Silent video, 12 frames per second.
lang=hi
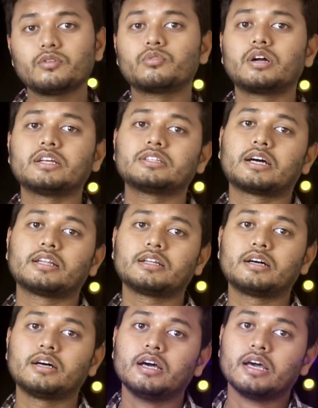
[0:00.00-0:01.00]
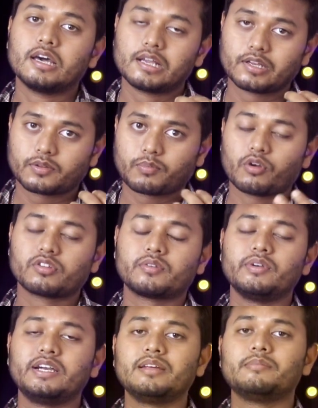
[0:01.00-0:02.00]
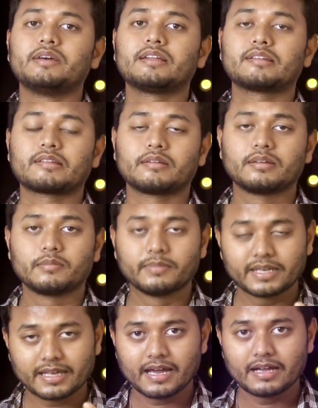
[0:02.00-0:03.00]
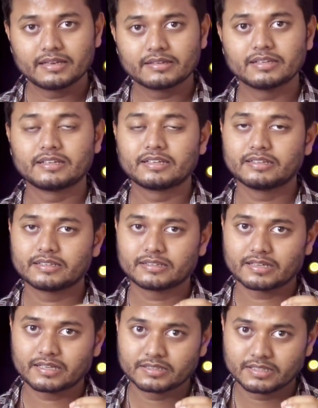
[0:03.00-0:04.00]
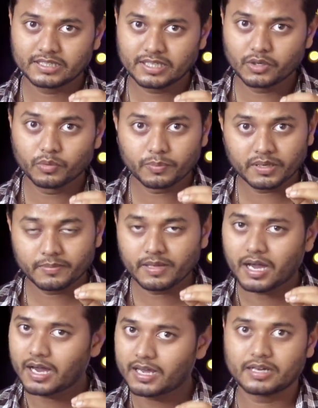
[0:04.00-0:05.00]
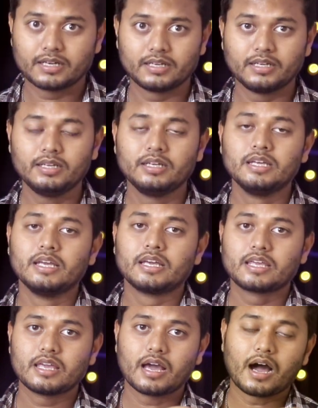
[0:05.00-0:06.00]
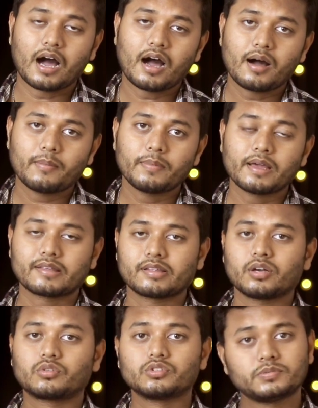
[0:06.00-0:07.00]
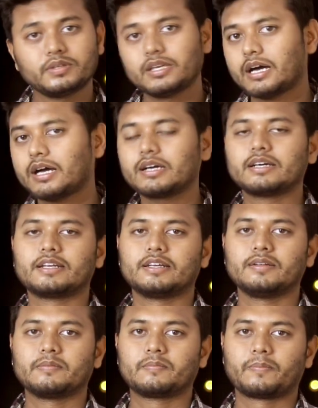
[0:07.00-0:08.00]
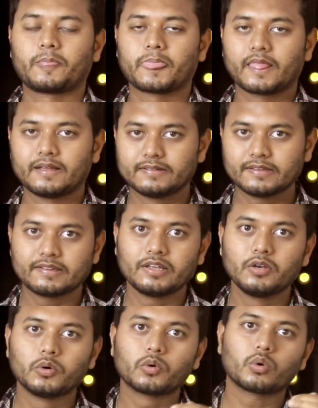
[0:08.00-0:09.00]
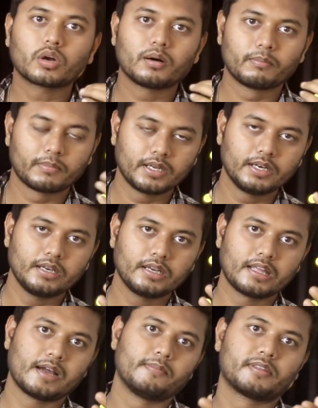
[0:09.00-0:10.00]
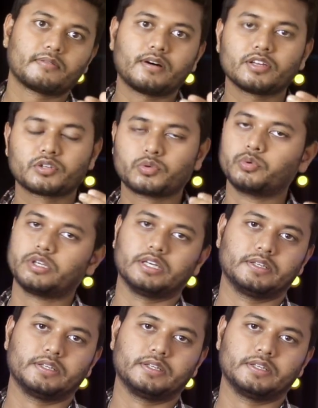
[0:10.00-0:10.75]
गुना ज़्यादा रिस्पॉन्सिबिलिटी मेरे मेरे ख्याल से धीरेन्द्र शास्त्री के ऊपर भी आ रहा है कि आप ऐसा कुछ भी ना करें जिससे लोगों का मन या विश्वास टूटे